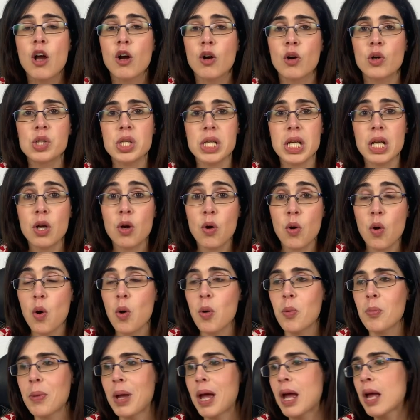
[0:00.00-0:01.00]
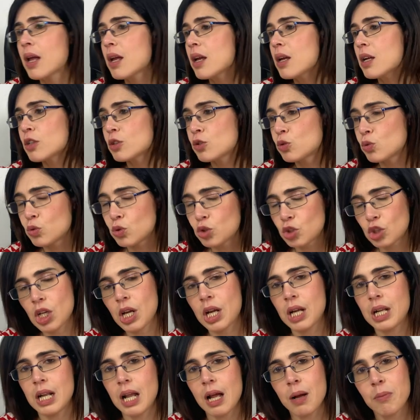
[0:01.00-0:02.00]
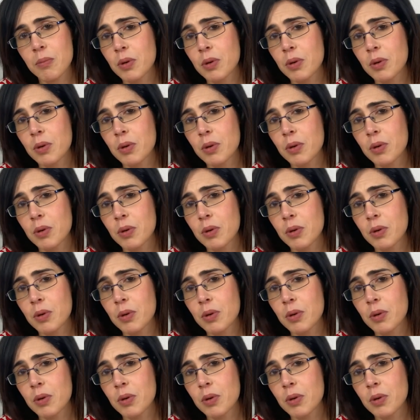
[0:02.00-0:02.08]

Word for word: così come succede